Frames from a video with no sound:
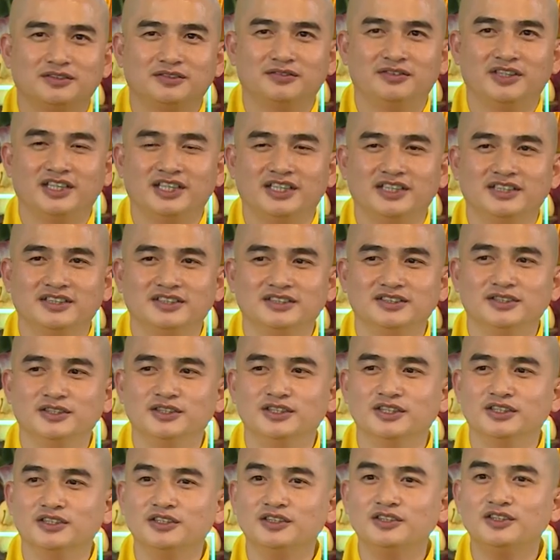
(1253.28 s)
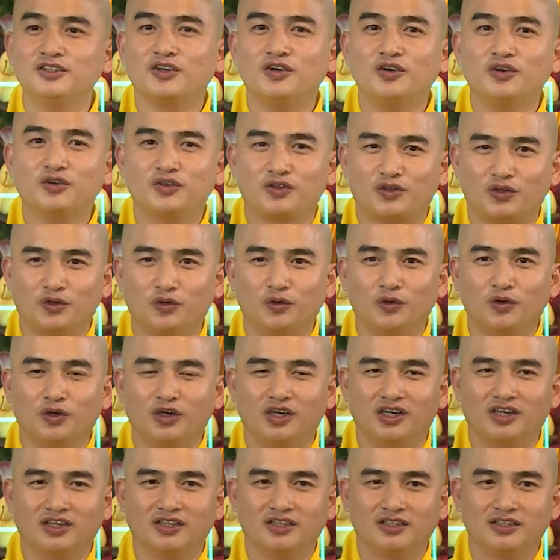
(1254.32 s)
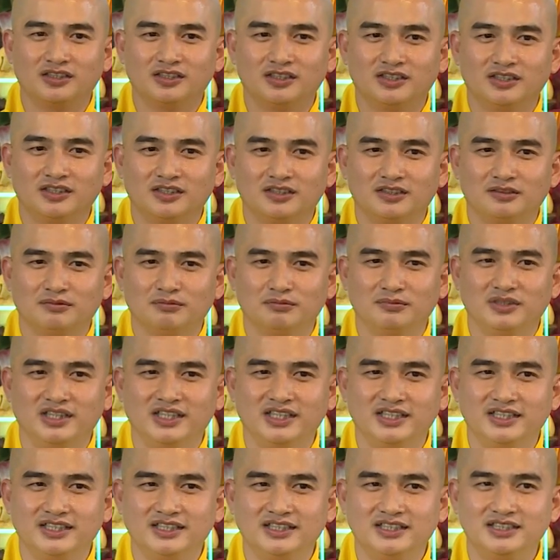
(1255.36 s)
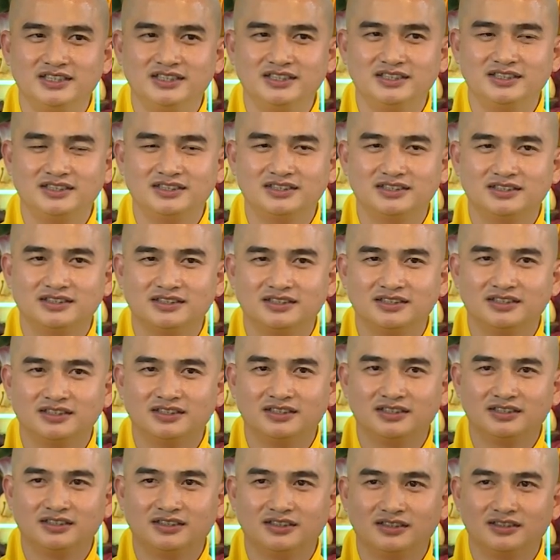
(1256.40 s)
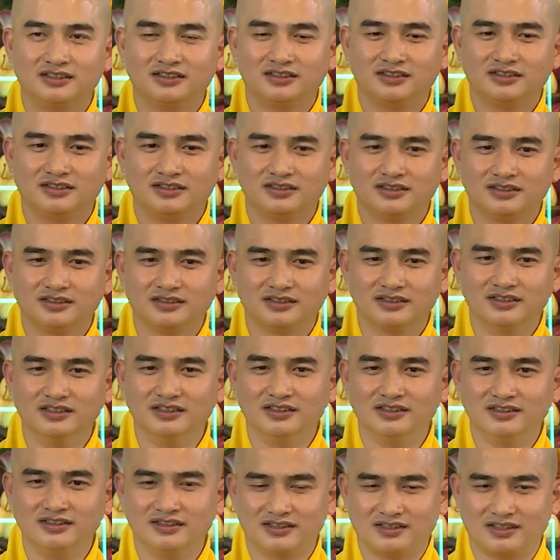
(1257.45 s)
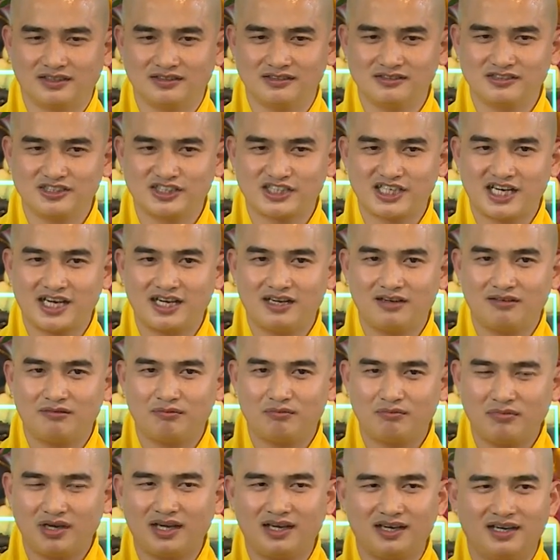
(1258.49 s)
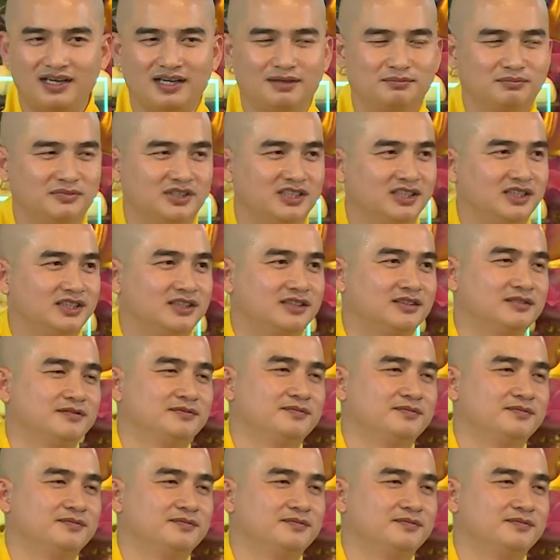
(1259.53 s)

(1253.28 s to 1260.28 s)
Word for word: về những con rùa bị người thợ săn bắt làm thịt